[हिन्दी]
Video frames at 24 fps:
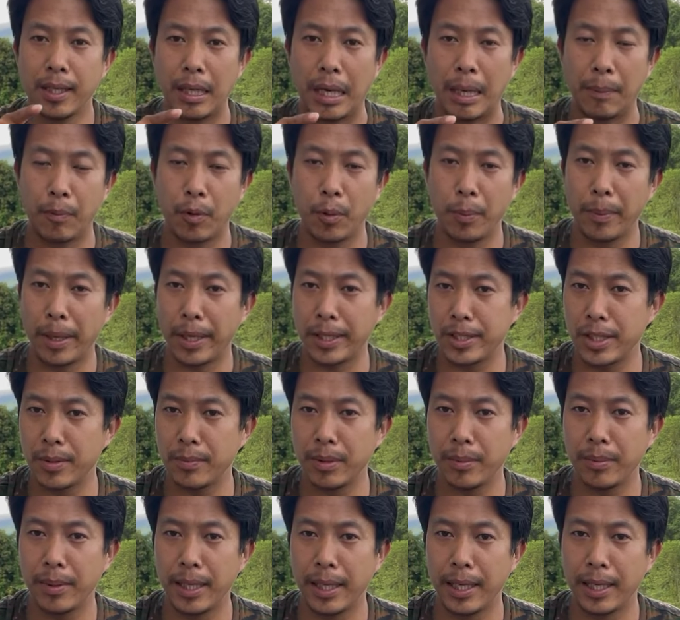आपको मैगजीन
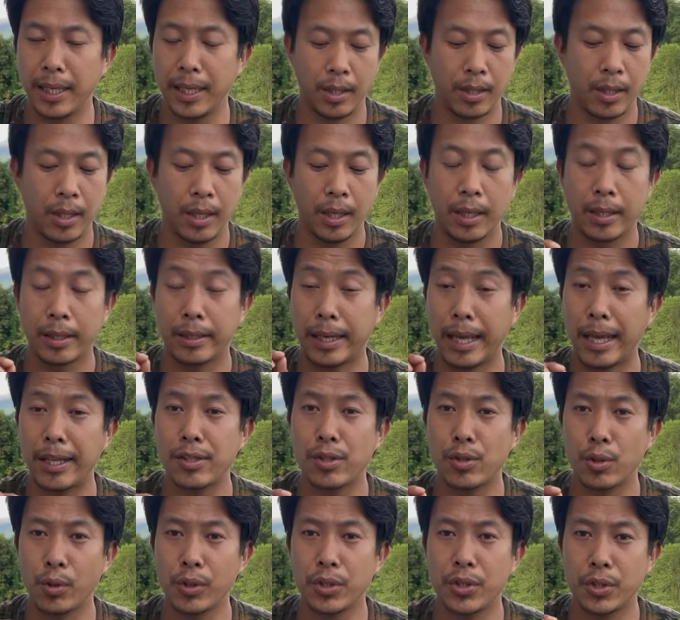भी मिलेगा टेन
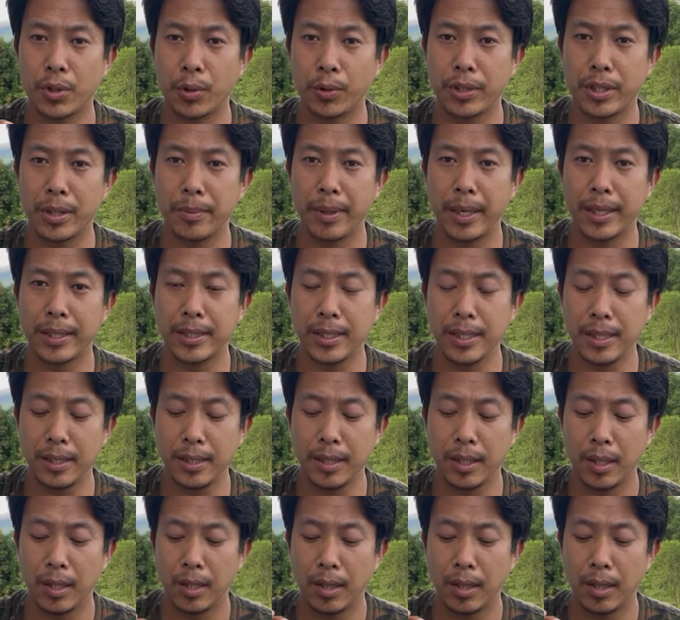शॉर्ट्स रोटरी मैगजीन